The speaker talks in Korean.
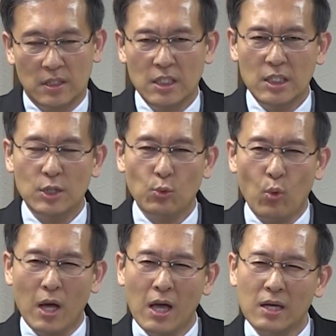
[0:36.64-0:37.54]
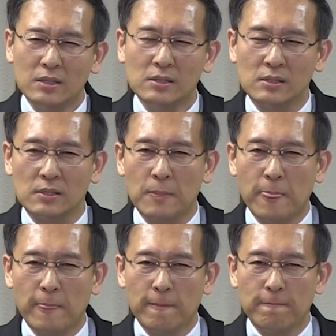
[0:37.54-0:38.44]
이 화를
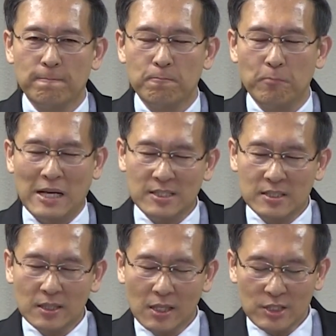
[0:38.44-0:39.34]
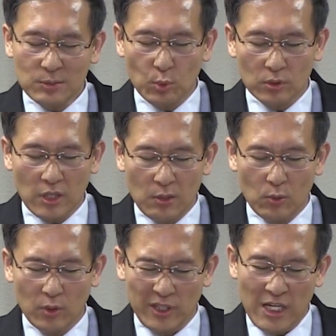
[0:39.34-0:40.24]
발산하지
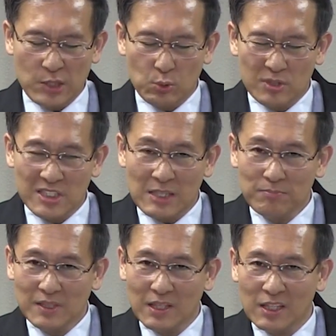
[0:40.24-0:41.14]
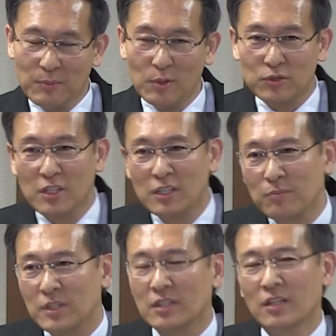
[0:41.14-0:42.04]
못하고 계속 참게 되면 어떻게
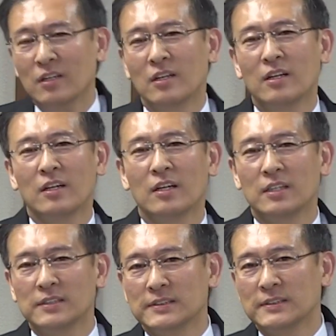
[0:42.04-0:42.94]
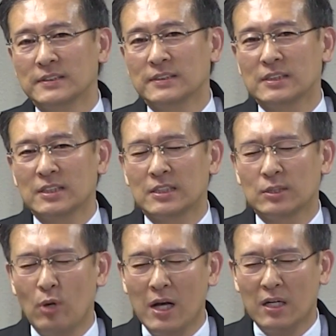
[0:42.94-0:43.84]
됩니까? 그
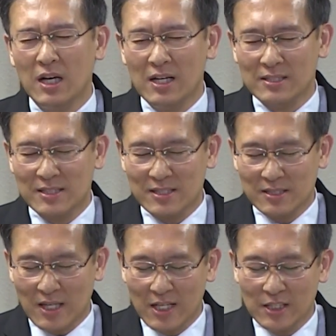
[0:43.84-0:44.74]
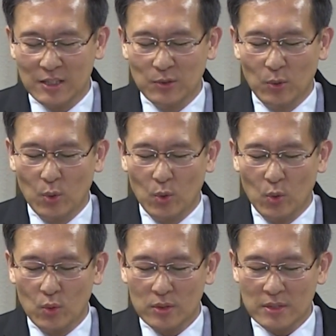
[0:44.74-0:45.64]
화가
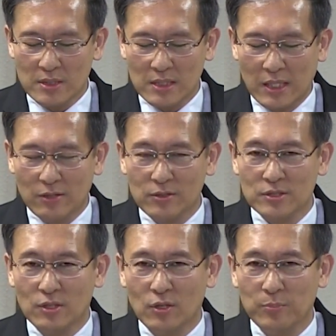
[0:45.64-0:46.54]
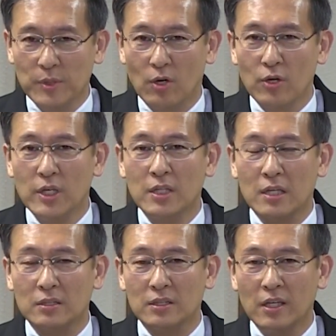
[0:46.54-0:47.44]
쌓이고 쌓여서 병이
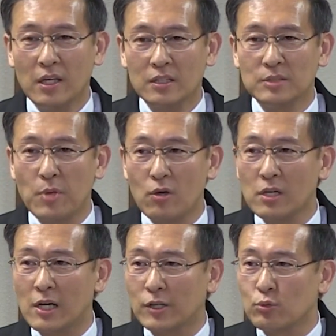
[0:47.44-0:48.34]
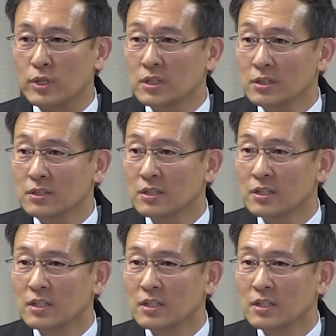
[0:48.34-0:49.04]
되는데 그 병을 가리켜 우리는